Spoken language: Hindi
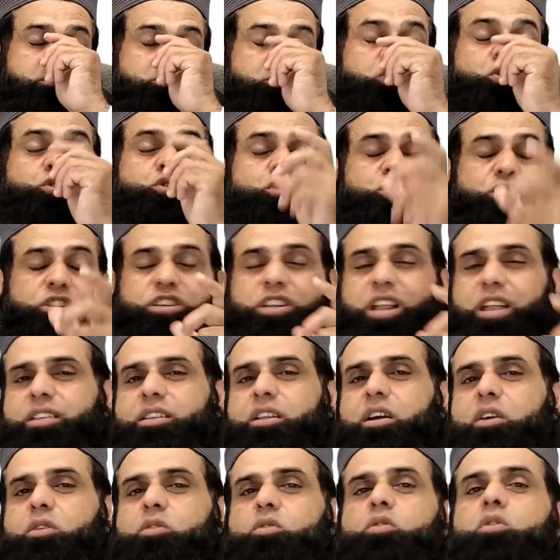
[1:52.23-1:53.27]
मुँह खुश्क
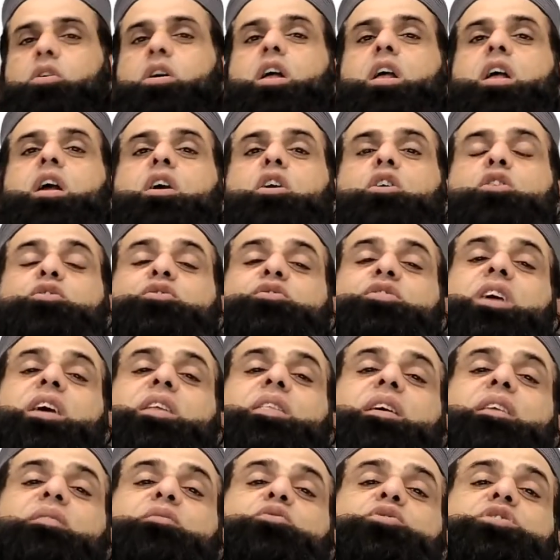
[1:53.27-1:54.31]
रहता हो और
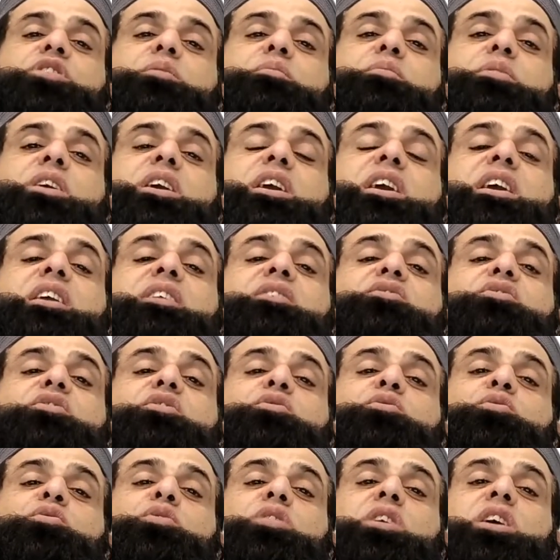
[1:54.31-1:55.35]
ज़्यादा वो नमकीन
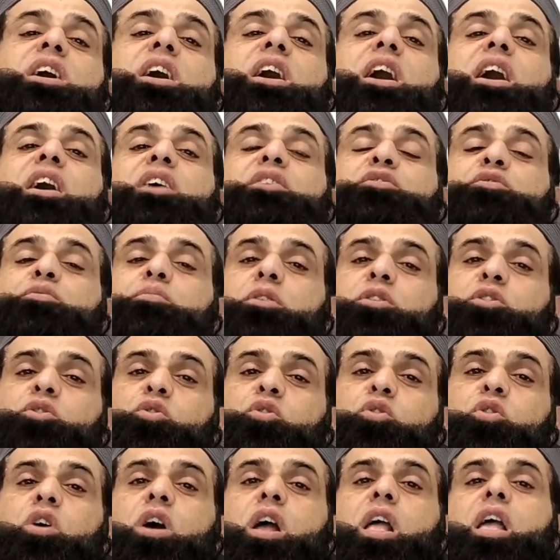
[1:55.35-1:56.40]
चीज़ों की ख्वाहिशमंद
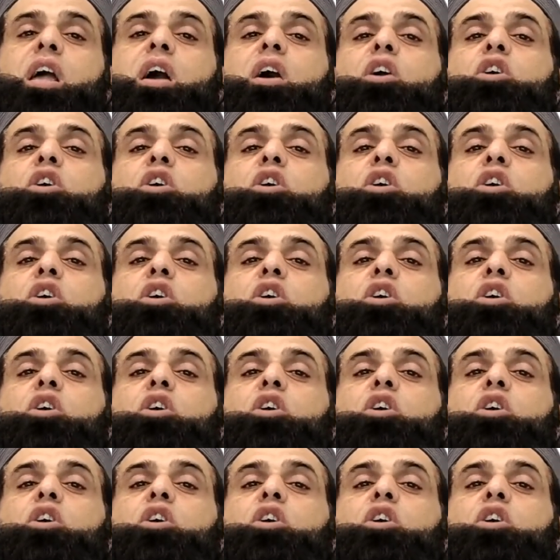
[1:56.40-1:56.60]
हो